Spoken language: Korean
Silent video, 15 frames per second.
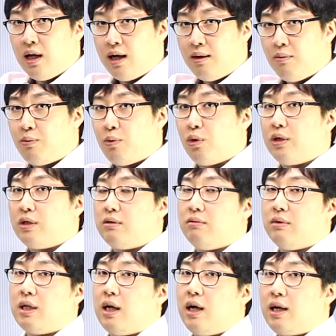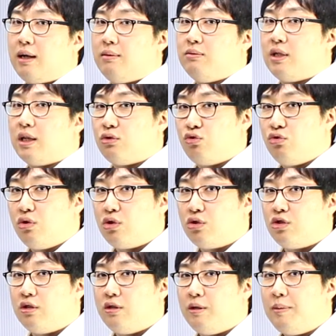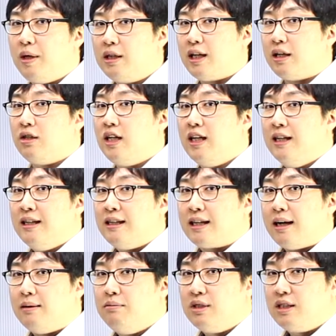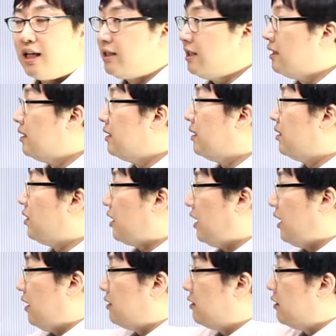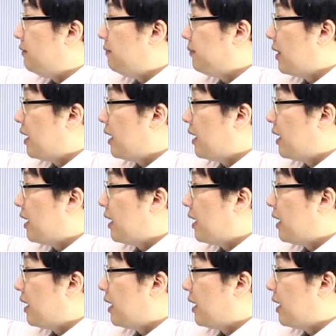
한번 보겠습니다. 감자가 주어로 쓰이면 당연히 감자는 이렇게 되겠죠.